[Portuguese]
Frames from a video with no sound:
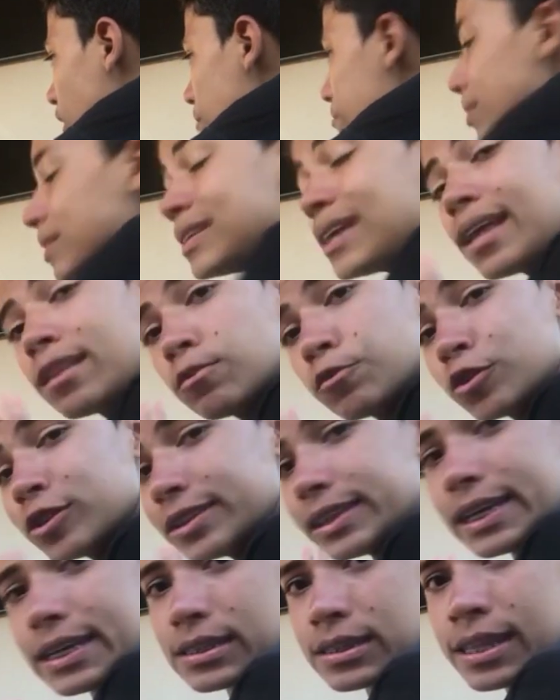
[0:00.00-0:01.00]
Rapaziada, eu vou
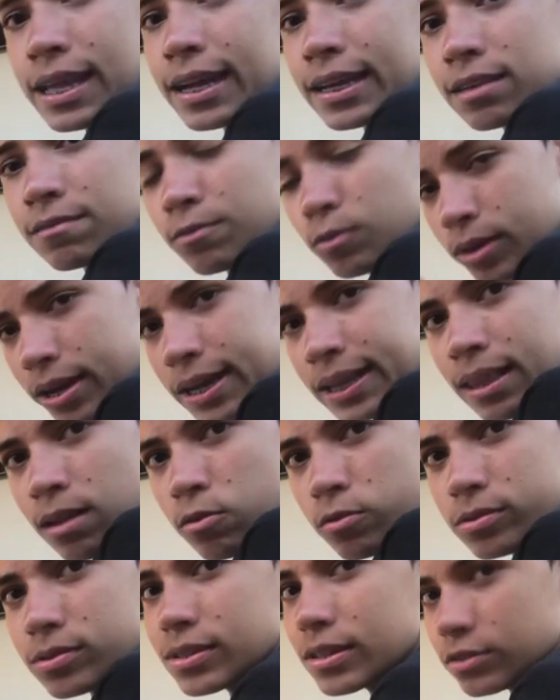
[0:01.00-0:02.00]
testar aqui, ver o que, que
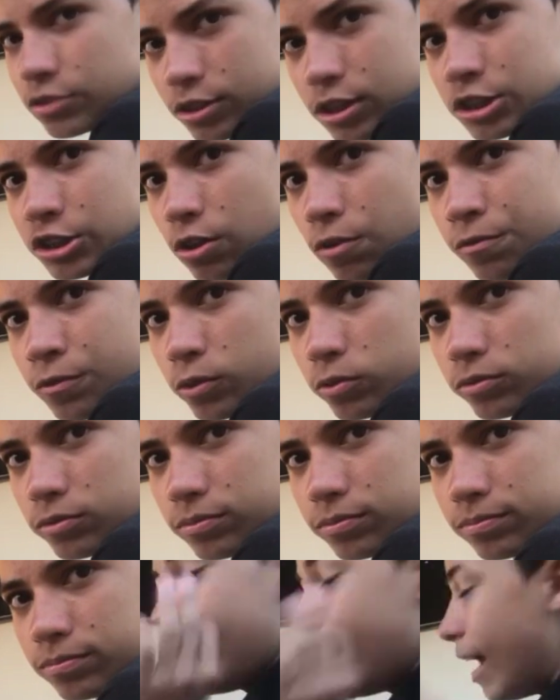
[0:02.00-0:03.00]
tá acontecendo. Já já eu
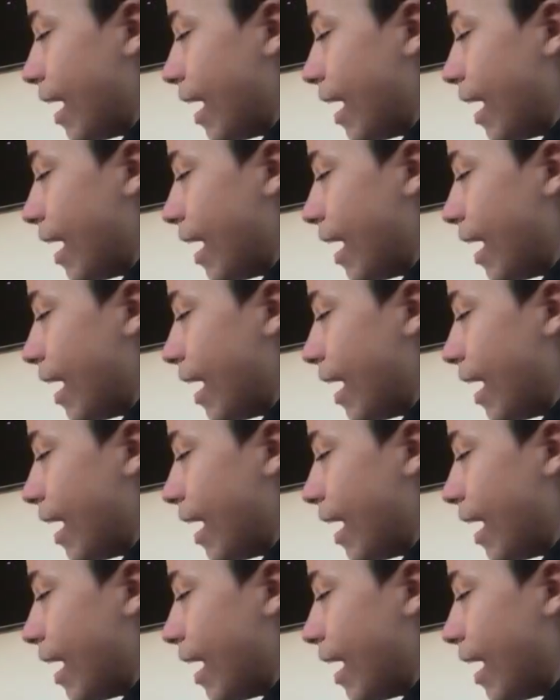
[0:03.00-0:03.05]
volto.